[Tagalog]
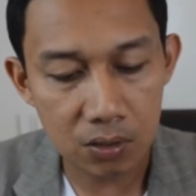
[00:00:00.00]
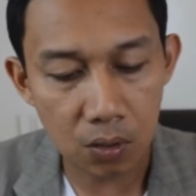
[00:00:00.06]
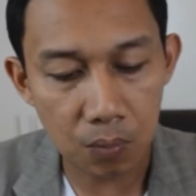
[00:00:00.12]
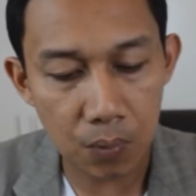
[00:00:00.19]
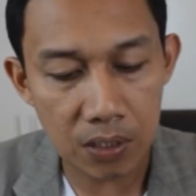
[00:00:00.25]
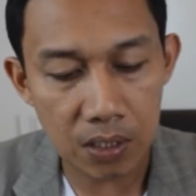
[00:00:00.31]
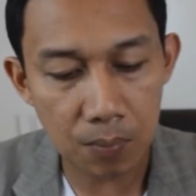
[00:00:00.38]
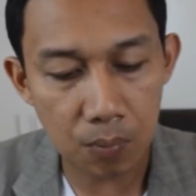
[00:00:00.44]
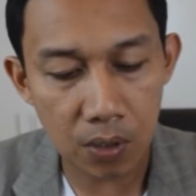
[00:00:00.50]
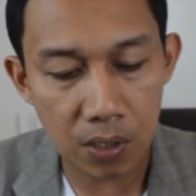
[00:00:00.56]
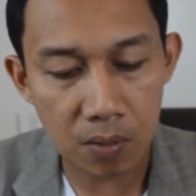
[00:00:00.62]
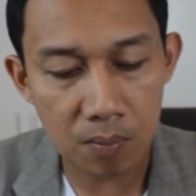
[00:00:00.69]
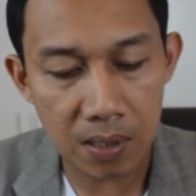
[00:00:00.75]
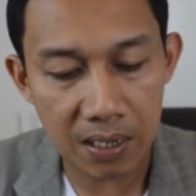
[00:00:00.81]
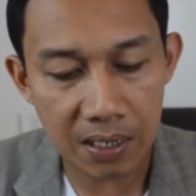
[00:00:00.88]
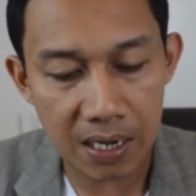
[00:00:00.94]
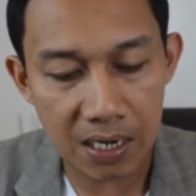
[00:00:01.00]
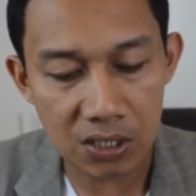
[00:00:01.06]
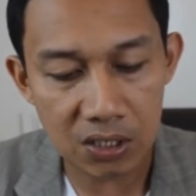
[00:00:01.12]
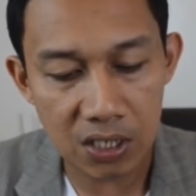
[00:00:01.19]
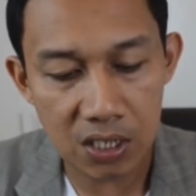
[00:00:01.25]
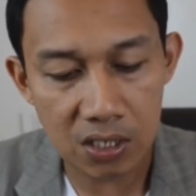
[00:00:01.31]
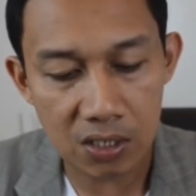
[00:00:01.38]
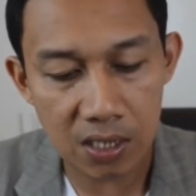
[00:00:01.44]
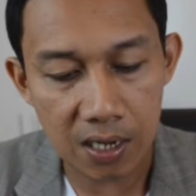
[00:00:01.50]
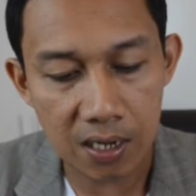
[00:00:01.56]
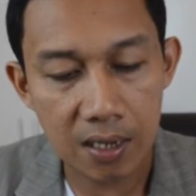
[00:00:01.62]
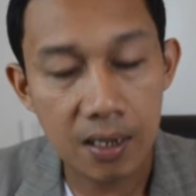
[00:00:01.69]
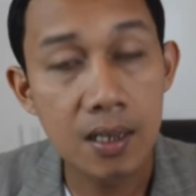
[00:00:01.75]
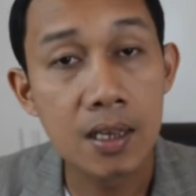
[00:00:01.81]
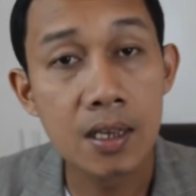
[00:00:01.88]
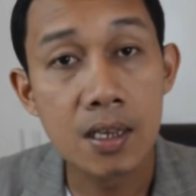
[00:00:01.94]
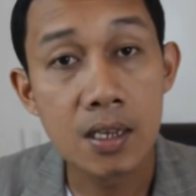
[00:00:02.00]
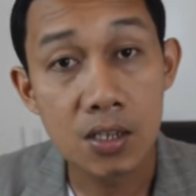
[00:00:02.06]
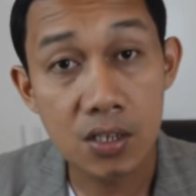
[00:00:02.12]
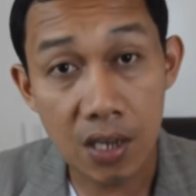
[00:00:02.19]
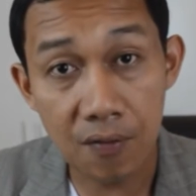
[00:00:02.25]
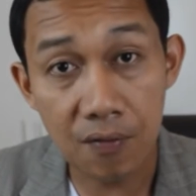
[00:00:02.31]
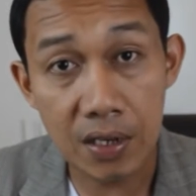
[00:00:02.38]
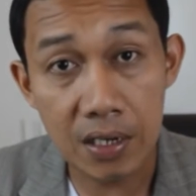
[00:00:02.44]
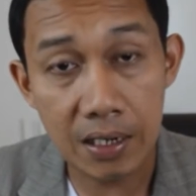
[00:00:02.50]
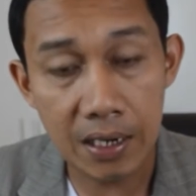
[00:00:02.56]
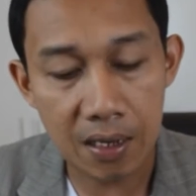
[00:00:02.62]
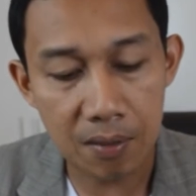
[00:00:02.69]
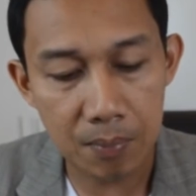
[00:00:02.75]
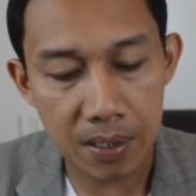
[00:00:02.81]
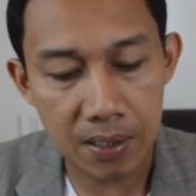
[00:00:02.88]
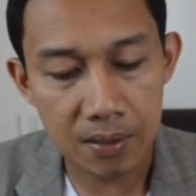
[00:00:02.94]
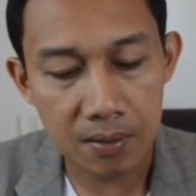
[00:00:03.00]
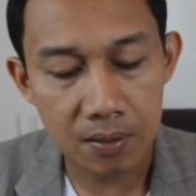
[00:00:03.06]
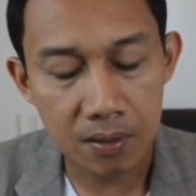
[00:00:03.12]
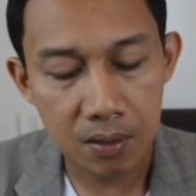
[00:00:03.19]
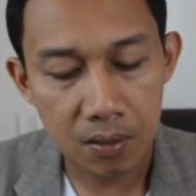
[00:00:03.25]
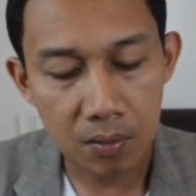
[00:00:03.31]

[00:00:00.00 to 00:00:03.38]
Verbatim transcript: So, pwede po kayong mag-cash in sa 7-Eleven.